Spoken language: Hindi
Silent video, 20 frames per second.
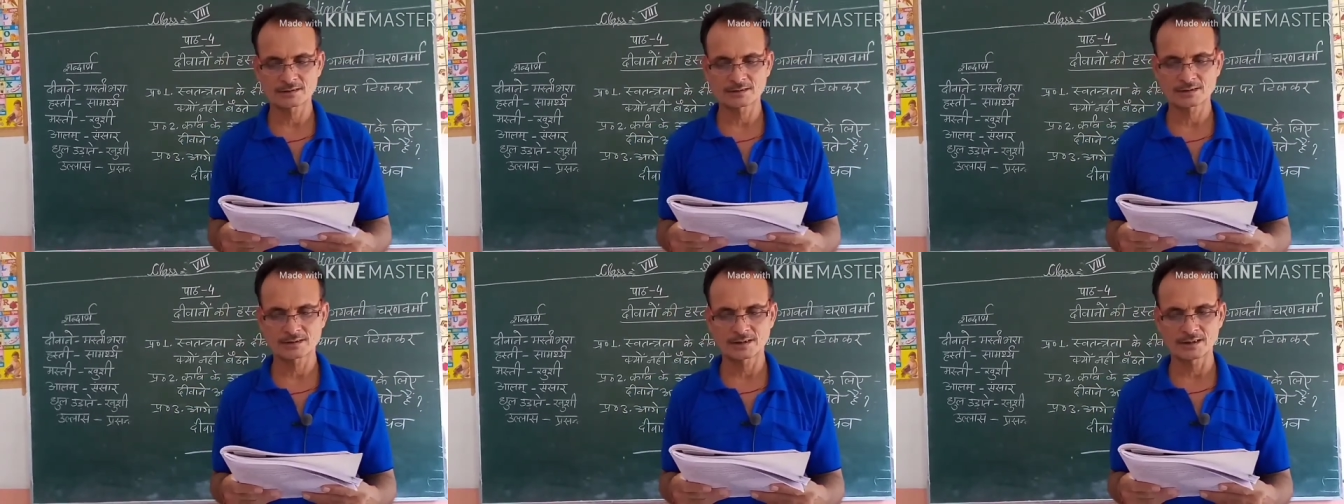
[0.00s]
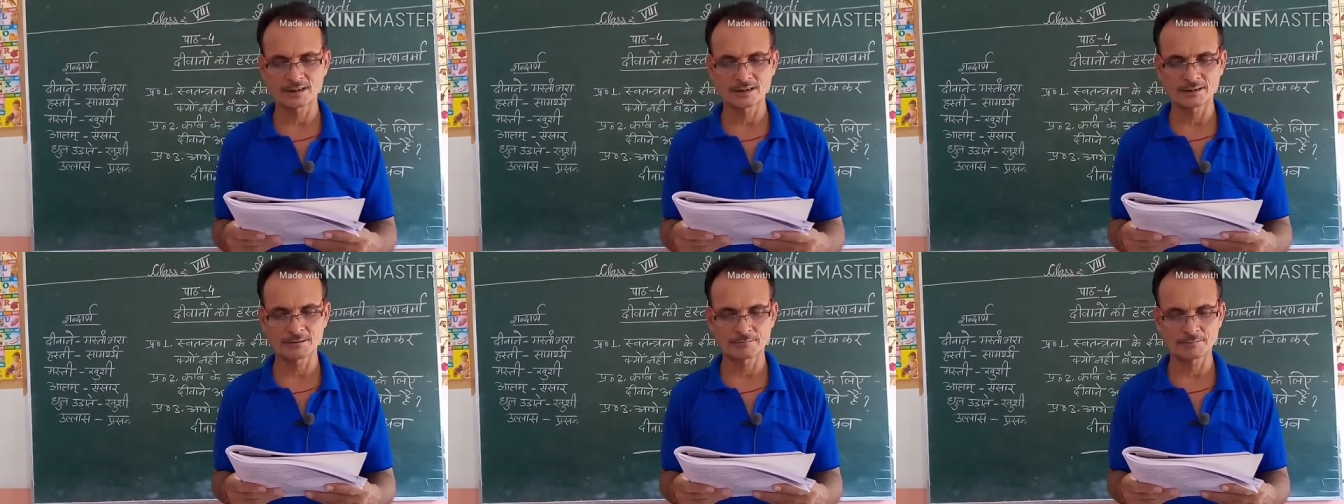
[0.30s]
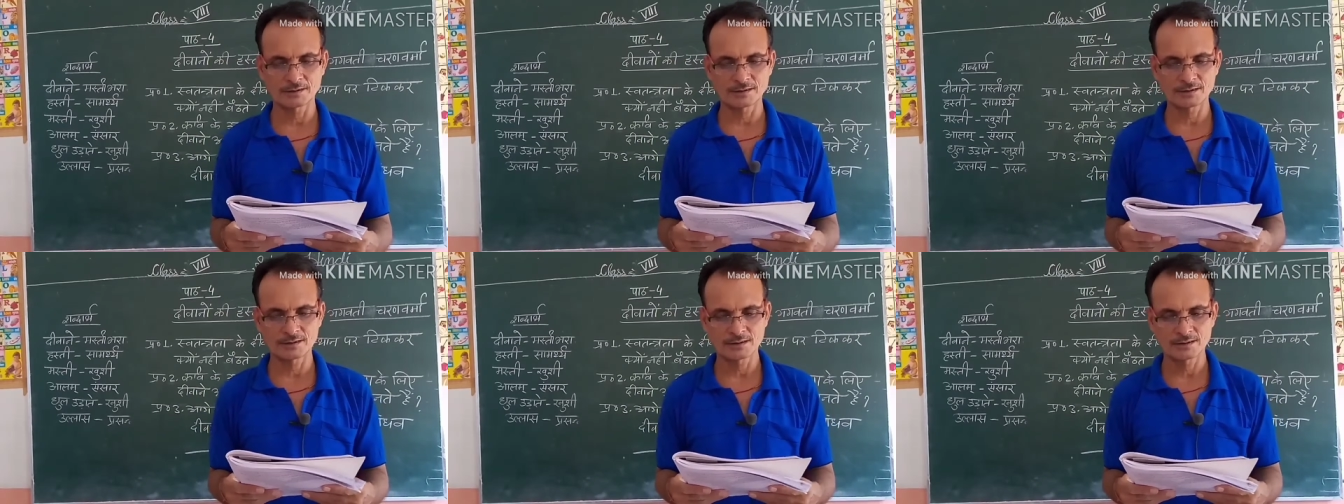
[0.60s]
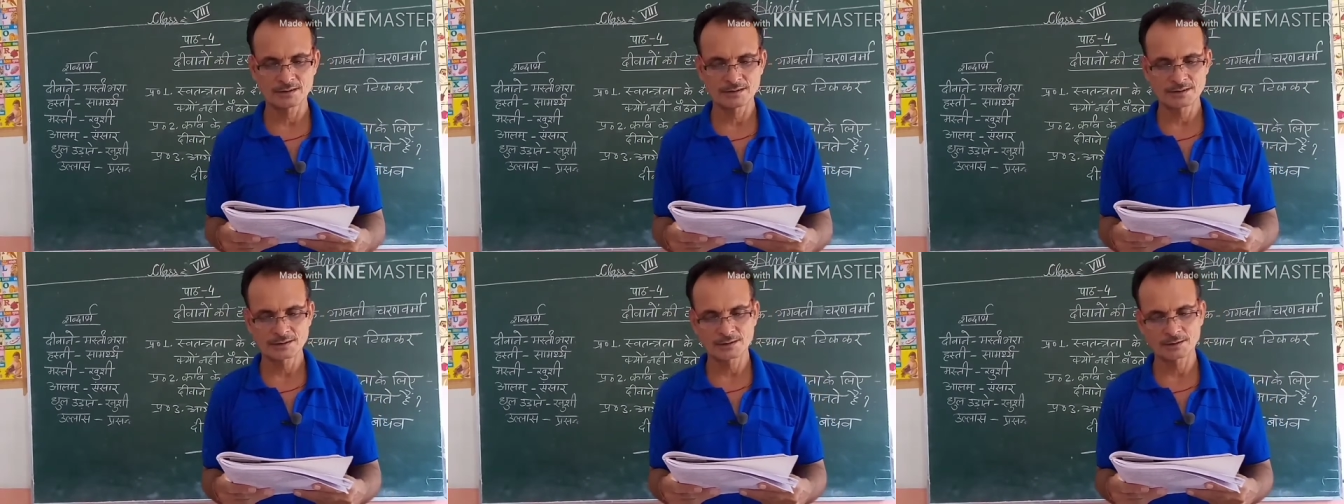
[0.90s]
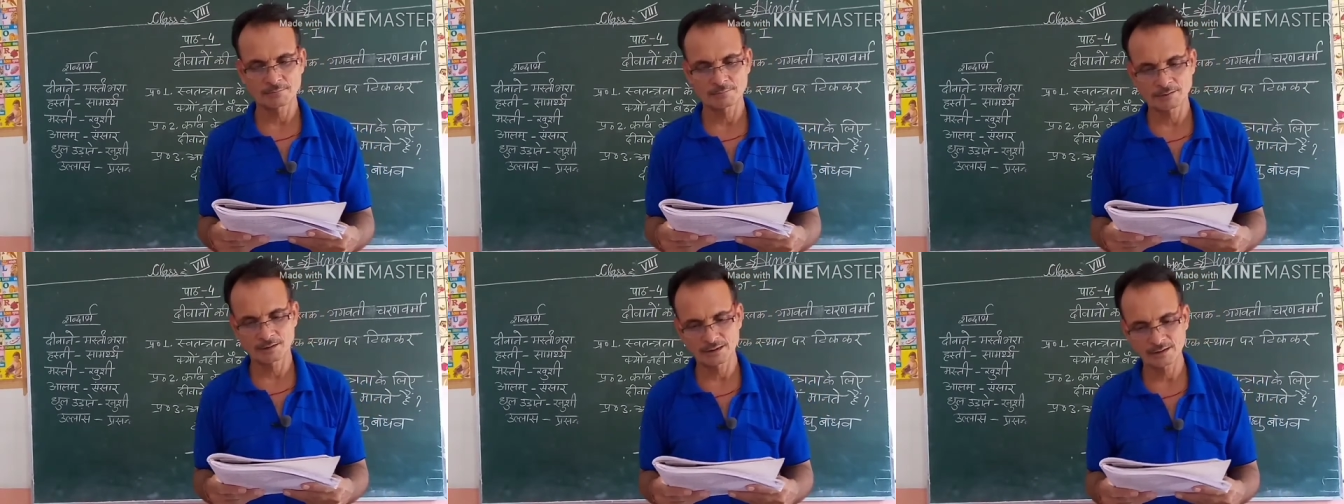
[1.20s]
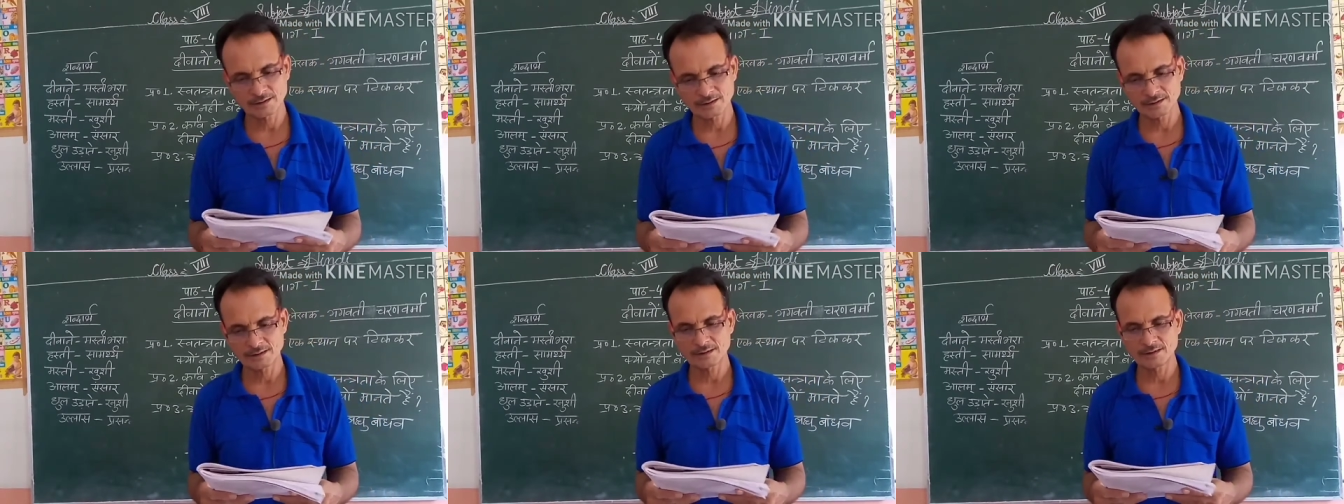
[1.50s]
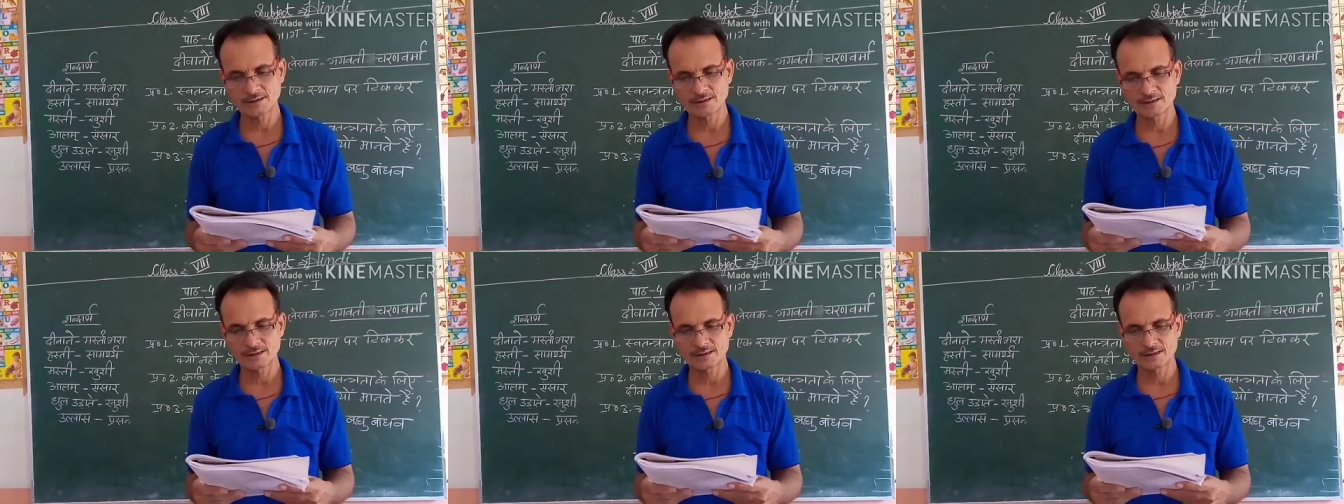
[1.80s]
चले अभी सब कहते
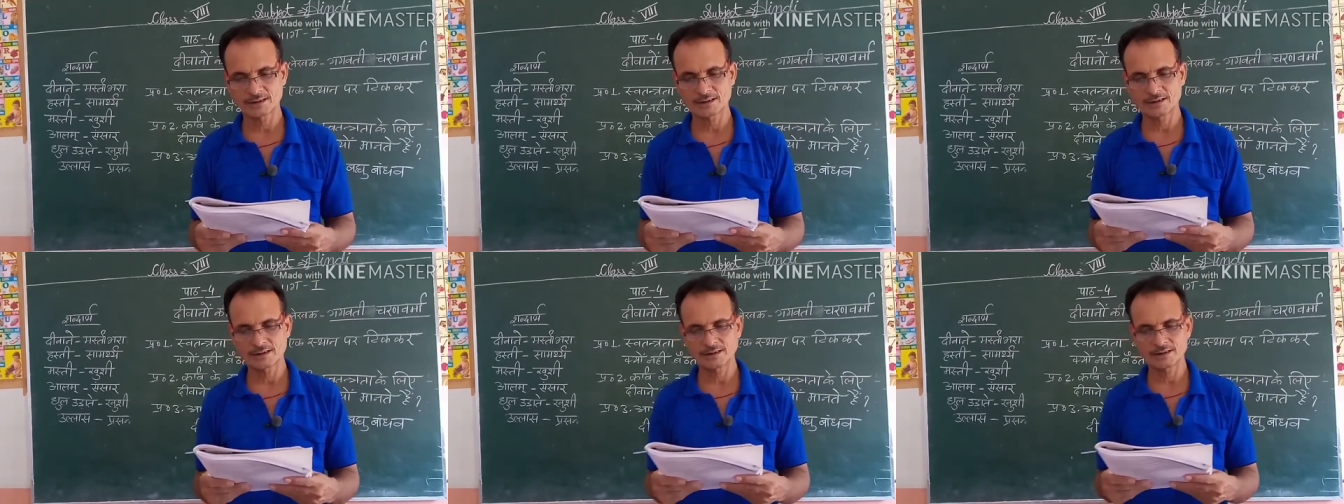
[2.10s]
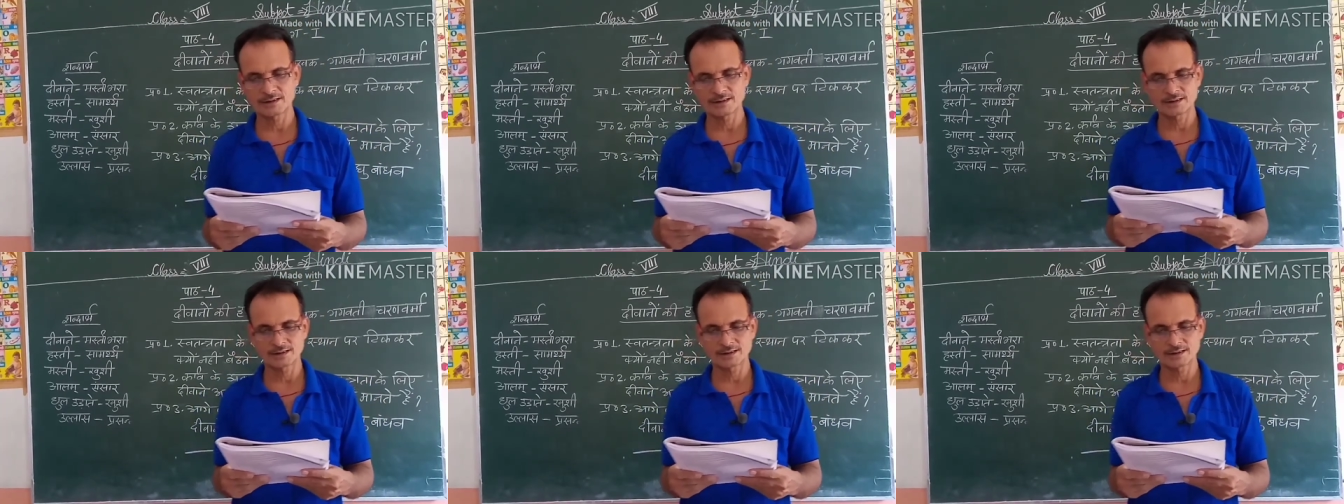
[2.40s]
ही रह गए